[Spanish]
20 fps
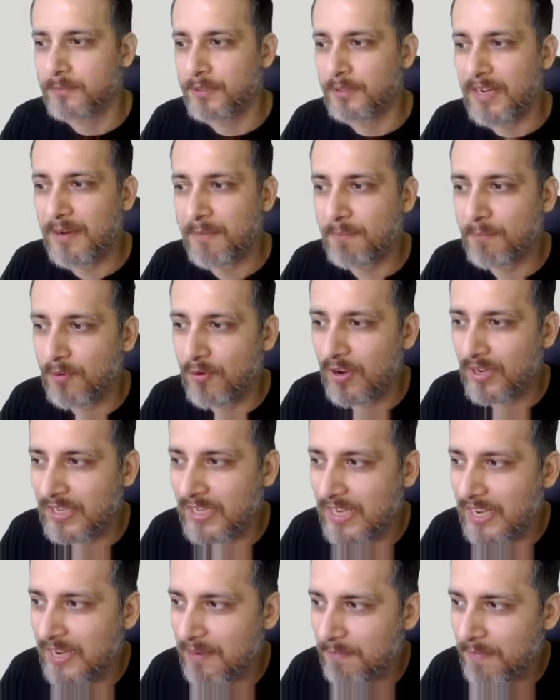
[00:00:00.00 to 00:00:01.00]
Por ejemplo,
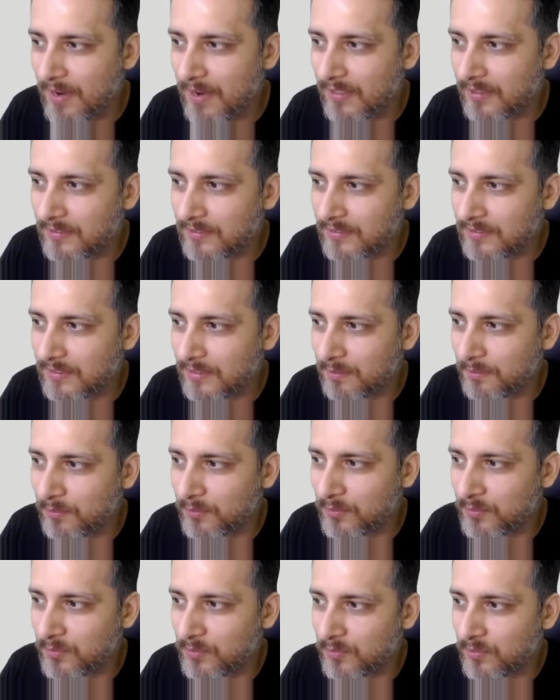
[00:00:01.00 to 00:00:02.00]
aquí en la imagen
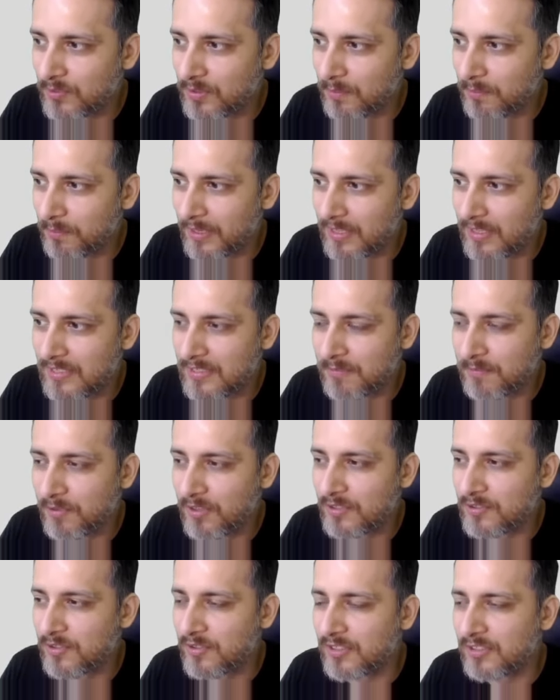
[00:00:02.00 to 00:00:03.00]
tenemos una pequeña
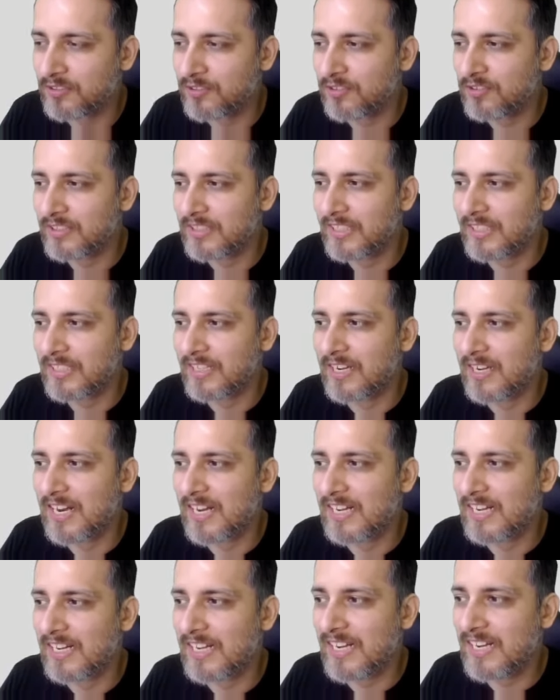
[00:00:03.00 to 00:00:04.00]
simulación en donde
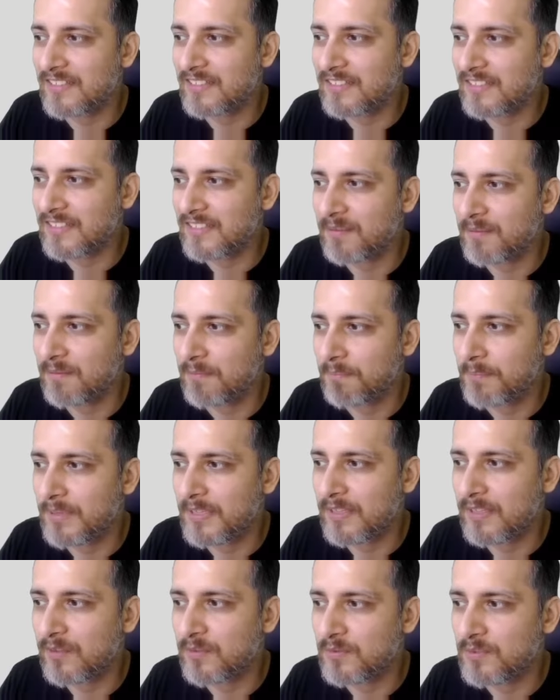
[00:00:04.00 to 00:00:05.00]
el cliente
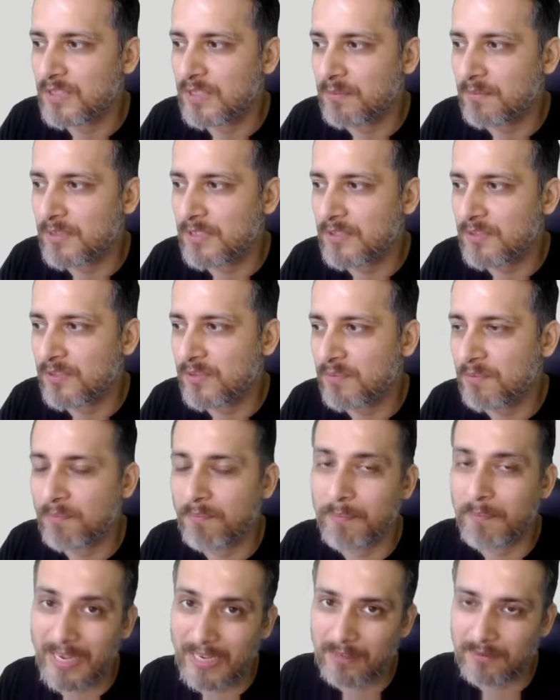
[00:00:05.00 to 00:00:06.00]
pide un servicio
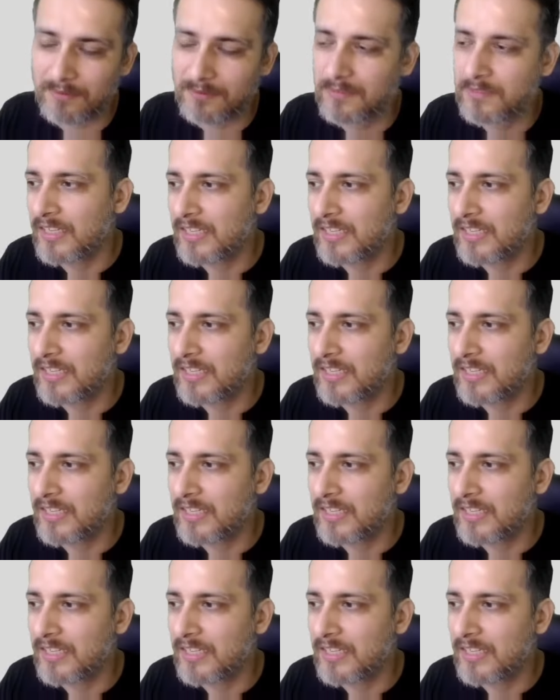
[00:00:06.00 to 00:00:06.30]
B